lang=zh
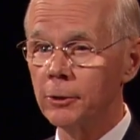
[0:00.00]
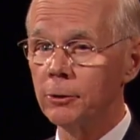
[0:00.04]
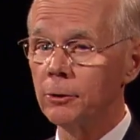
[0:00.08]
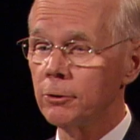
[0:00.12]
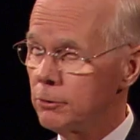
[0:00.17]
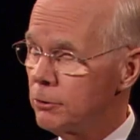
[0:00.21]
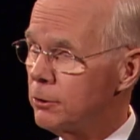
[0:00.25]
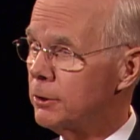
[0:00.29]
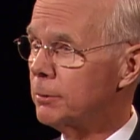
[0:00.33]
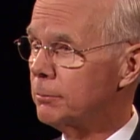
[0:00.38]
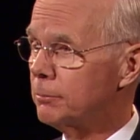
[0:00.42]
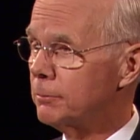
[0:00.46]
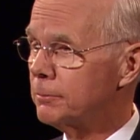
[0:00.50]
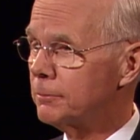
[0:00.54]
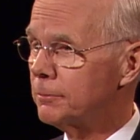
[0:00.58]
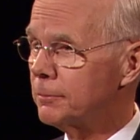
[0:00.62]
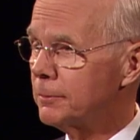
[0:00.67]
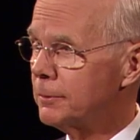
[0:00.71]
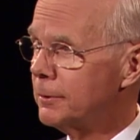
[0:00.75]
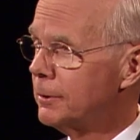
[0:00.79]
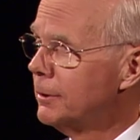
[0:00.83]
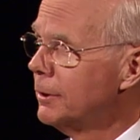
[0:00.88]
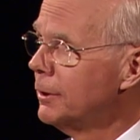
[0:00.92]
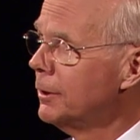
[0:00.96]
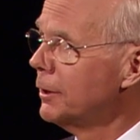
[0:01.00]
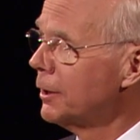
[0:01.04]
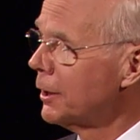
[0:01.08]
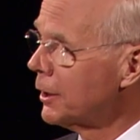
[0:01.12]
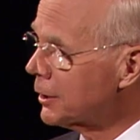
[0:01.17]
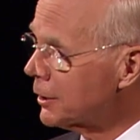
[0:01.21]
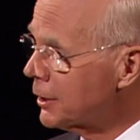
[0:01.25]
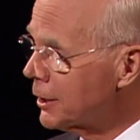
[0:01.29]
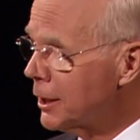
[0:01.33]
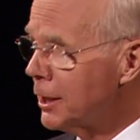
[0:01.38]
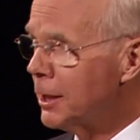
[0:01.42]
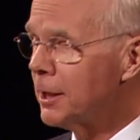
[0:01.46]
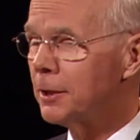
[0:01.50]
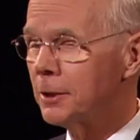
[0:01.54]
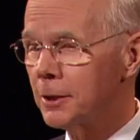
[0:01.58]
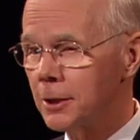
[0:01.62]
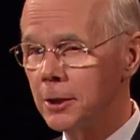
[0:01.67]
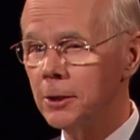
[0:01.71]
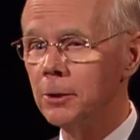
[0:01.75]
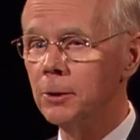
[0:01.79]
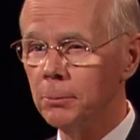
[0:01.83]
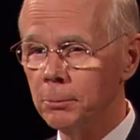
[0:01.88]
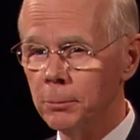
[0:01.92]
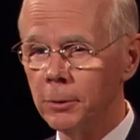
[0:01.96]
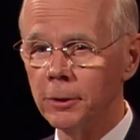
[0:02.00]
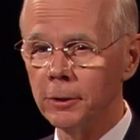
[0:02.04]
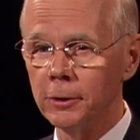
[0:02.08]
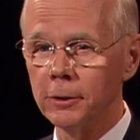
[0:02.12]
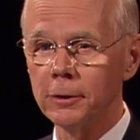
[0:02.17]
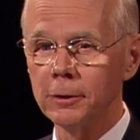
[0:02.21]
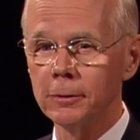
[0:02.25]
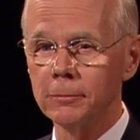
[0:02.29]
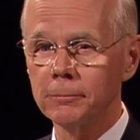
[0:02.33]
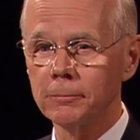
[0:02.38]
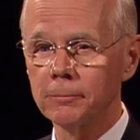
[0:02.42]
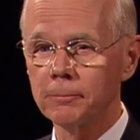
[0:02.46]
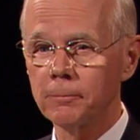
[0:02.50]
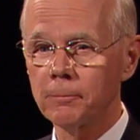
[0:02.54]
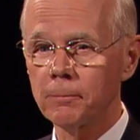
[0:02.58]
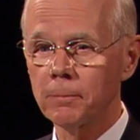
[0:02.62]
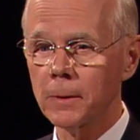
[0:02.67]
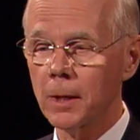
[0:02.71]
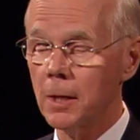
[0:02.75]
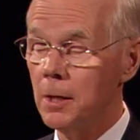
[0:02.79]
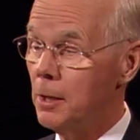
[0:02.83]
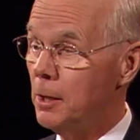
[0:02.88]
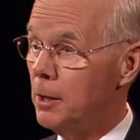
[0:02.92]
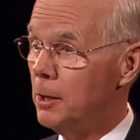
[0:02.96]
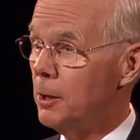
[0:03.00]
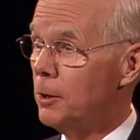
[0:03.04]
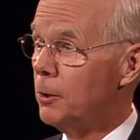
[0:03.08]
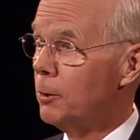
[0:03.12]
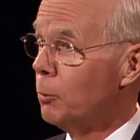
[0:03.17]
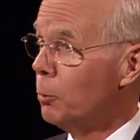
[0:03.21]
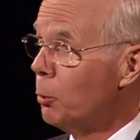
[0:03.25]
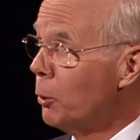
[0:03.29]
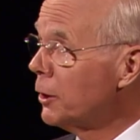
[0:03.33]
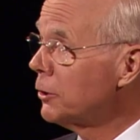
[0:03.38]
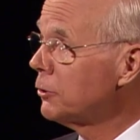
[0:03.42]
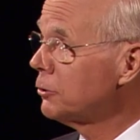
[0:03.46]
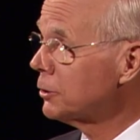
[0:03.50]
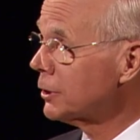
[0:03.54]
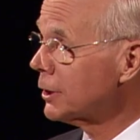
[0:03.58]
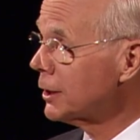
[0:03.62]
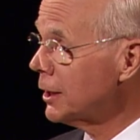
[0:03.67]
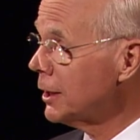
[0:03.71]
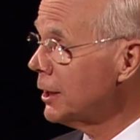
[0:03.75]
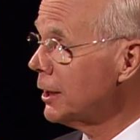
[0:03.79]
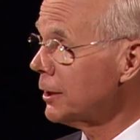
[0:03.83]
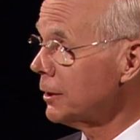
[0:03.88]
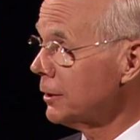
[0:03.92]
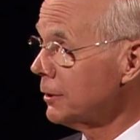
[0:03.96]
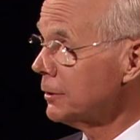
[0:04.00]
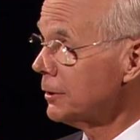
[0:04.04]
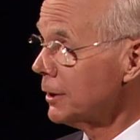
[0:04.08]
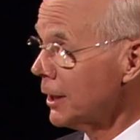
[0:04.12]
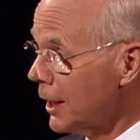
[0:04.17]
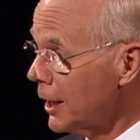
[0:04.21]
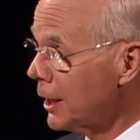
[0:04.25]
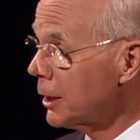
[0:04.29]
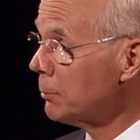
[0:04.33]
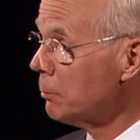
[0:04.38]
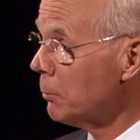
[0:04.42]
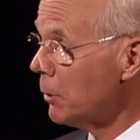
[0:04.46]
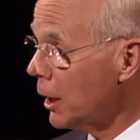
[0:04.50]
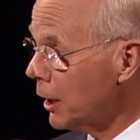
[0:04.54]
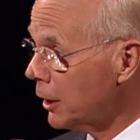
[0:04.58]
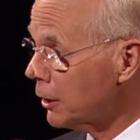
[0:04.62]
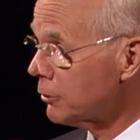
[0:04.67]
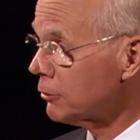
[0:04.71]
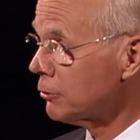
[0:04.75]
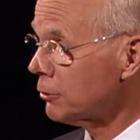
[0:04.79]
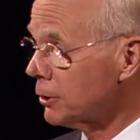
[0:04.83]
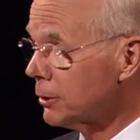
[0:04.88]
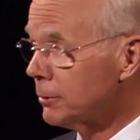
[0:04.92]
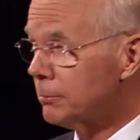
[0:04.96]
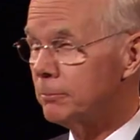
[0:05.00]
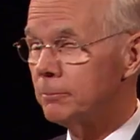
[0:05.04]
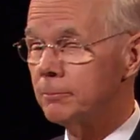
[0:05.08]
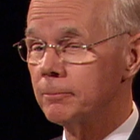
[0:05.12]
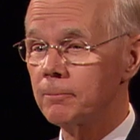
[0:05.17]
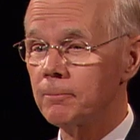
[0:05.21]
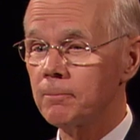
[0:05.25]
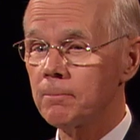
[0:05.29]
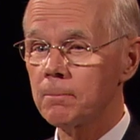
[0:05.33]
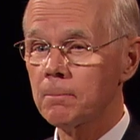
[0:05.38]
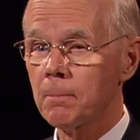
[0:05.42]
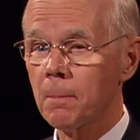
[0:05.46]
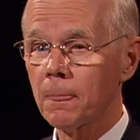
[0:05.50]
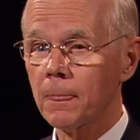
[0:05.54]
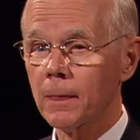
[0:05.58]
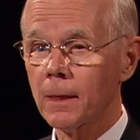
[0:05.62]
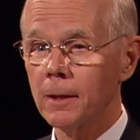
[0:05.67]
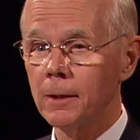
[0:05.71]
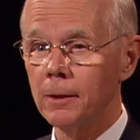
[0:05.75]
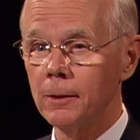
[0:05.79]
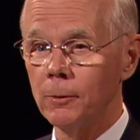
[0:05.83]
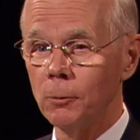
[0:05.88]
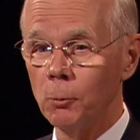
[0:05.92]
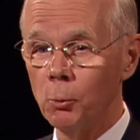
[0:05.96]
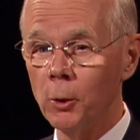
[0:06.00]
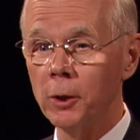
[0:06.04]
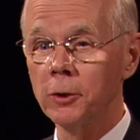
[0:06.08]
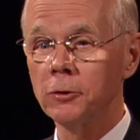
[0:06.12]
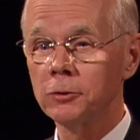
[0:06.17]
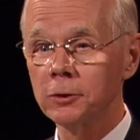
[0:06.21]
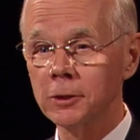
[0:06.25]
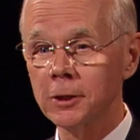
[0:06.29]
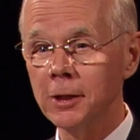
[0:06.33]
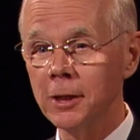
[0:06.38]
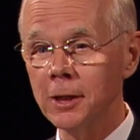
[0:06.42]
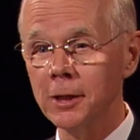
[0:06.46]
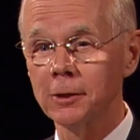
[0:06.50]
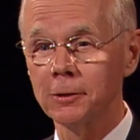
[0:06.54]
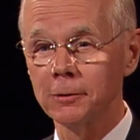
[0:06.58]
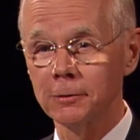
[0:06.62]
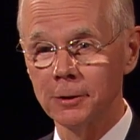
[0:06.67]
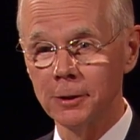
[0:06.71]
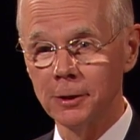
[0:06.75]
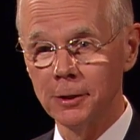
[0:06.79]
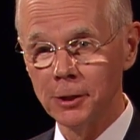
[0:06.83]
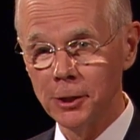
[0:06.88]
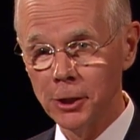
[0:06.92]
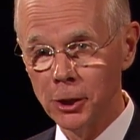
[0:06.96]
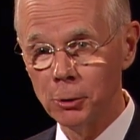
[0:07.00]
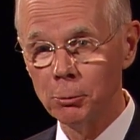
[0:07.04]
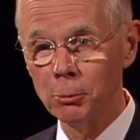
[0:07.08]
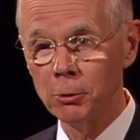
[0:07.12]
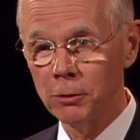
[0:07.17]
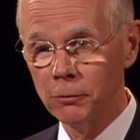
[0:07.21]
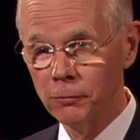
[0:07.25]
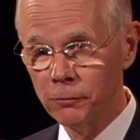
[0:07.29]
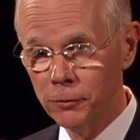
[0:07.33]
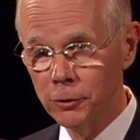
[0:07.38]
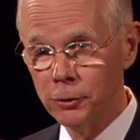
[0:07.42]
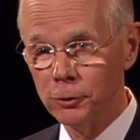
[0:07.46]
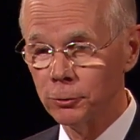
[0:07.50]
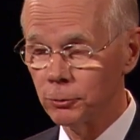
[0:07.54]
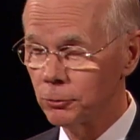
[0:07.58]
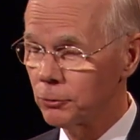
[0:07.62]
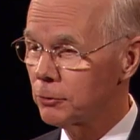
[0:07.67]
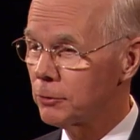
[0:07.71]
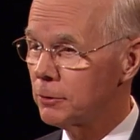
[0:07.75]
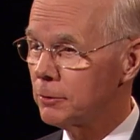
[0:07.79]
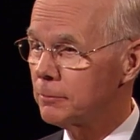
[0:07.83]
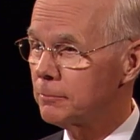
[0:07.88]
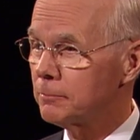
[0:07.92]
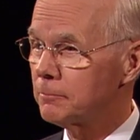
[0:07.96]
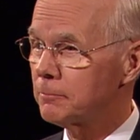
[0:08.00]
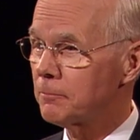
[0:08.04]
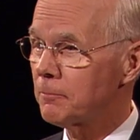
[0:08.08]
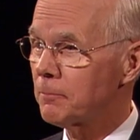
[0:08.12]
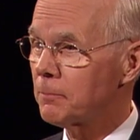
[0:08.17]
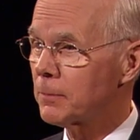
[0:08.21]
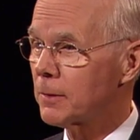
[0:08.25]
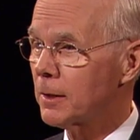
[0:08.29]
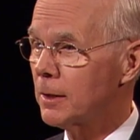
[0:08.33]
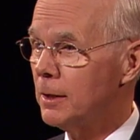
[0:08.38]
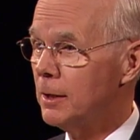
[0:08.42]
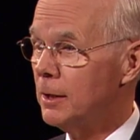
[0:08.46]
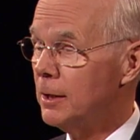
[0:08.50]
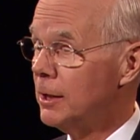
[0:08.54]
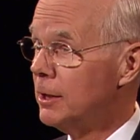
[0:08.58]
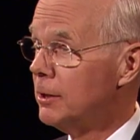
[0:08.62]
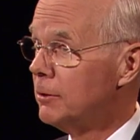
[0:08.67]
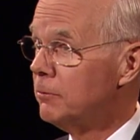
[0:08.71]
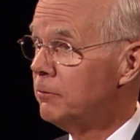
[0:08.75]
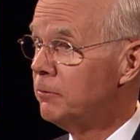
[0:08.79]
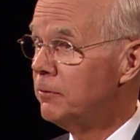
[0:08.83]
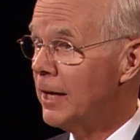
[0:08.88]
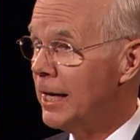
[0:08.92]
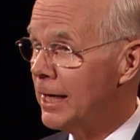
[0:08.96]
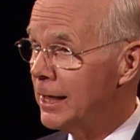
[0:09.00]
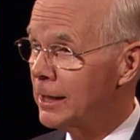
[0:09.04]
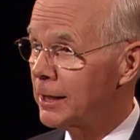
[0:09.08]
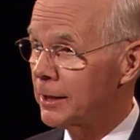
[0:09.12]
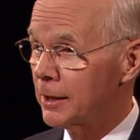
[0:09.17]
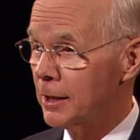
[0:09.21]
我催促莫里斯中士登机，我一再的催。促他，他却拒绝。我又一次的劝他，他还是拒绝。